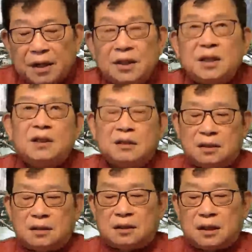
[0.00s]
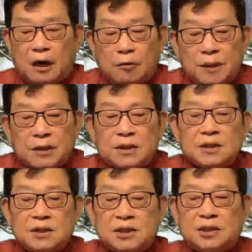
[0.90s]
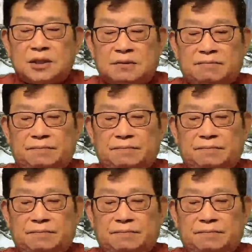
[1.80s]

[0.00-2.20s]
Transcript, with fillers: 疫。逃避之机制。